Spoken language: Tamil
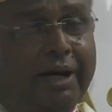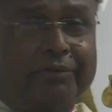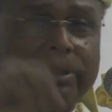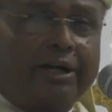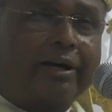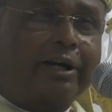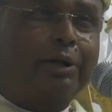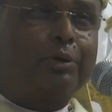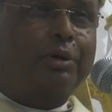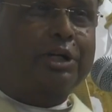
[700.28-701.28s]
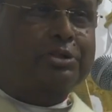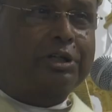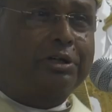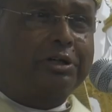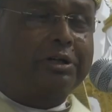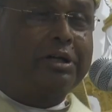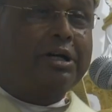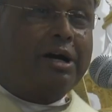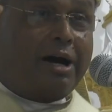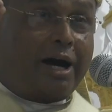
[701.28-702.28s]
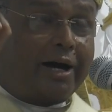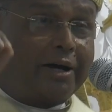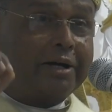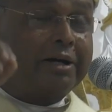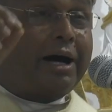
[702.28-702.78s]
அந்த நகரை நோக்கி சென்று அங்கு